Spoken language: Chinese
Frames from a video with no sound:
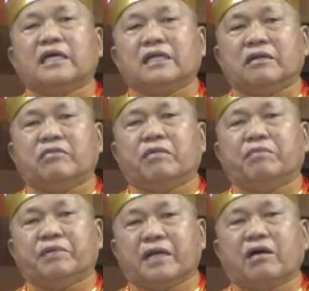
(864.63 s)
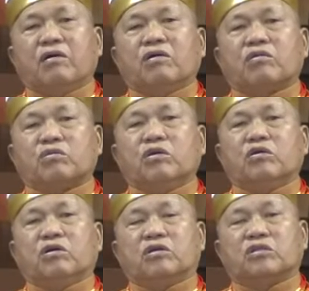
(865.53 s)
你们不要跟
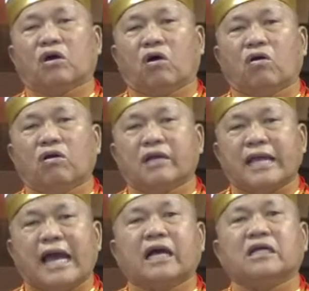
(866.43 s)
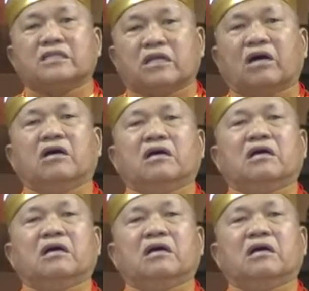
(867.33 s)
我同样的